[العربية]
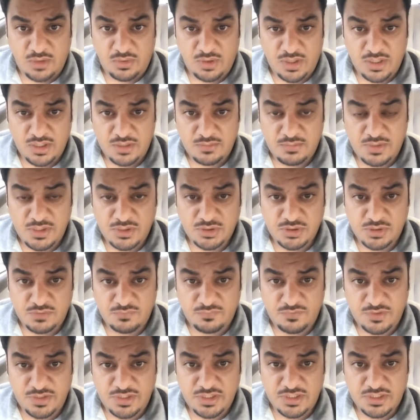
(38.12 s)
يبلشون
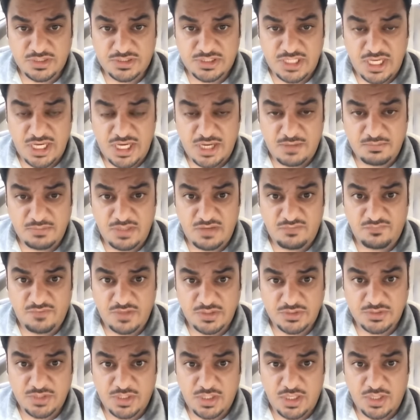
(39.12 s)
فيني نصايح من
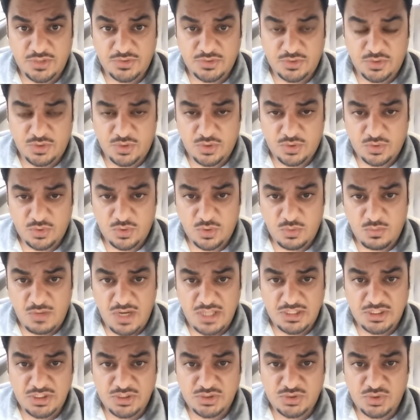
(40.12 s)
الفجر للظهر وما
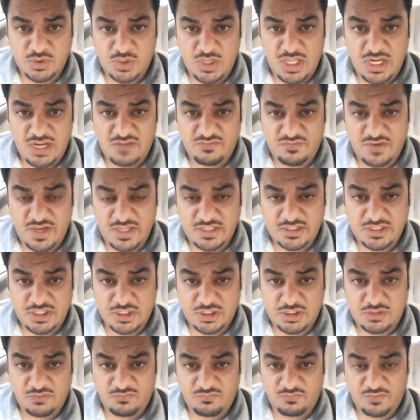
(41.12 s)
يدزوا لي الا فايده
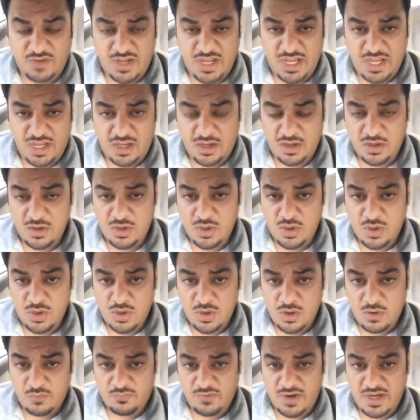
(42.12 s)
التفاح
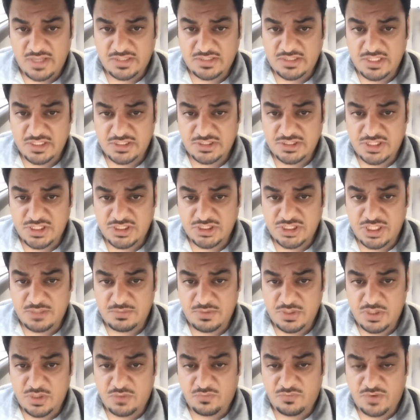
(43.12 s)
فايده
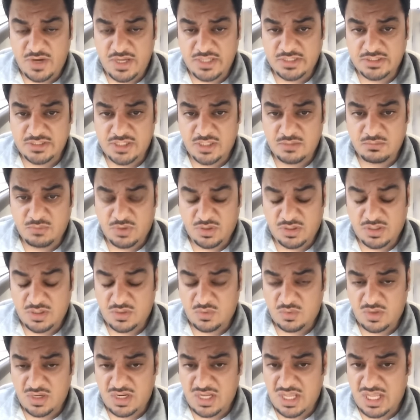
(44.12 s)
الزنجبيل وفايده المره
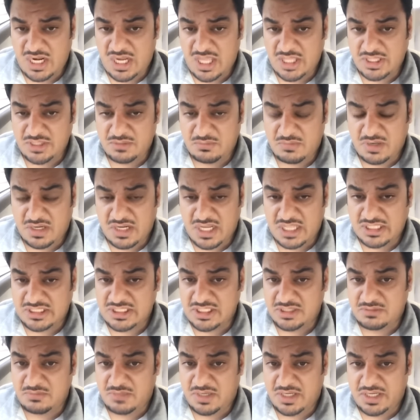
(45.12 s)
والله العظيم مرات
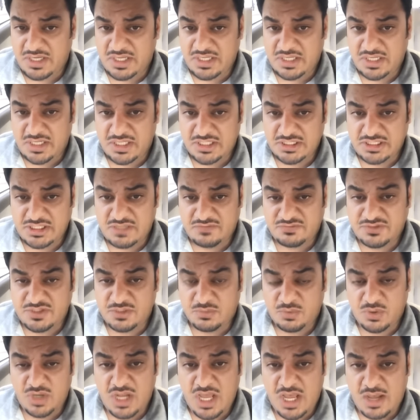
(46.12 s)
تدمع عيني احس نفسي
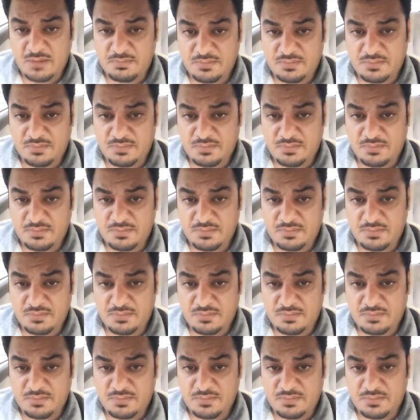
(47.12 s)
ابو لهب